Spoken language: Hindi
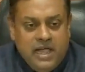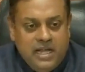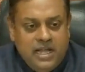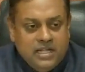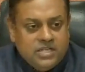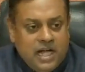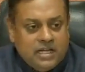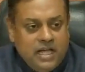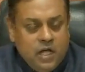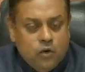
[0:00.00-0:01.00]
पहले
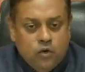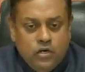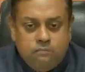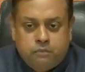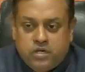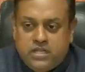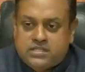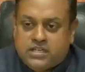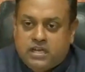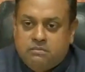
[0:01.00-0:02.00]
जाके उन
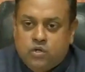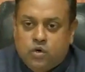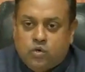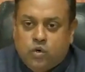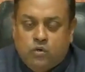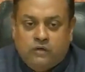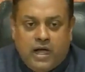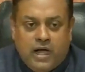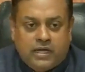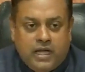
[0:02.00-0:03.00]
पुलिसकर्मियों को
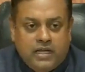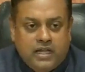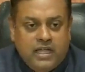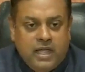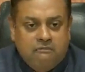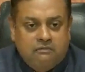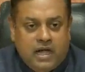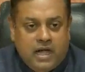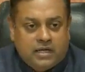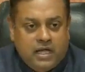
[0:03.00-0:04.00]
वहां के डीएम
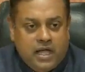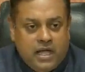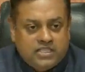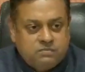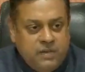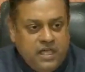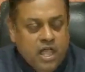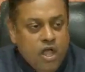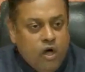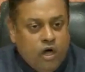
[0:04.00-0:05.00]
वहां के
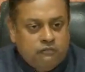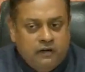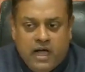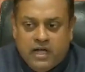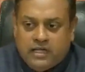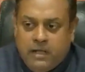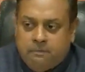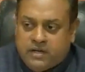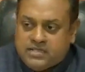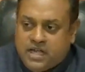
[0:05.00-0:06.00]
एसपी और वहां
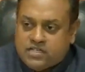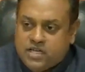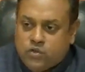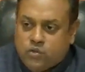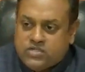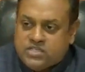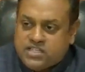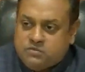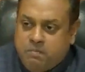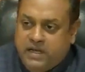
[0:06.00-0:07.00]
के प्रशासन को
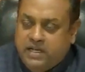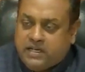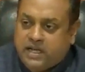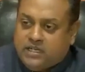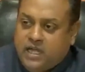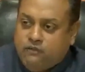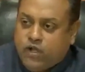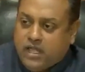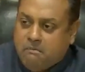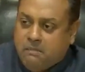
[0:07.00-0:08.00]
सस्पेंड करके
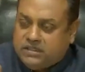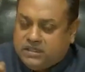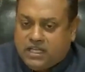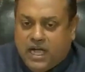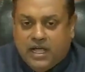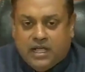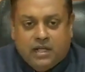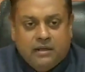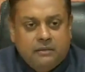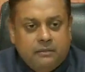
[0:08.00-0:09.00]
वो हिम्मत
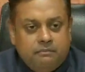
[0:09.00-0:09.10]
दिखाए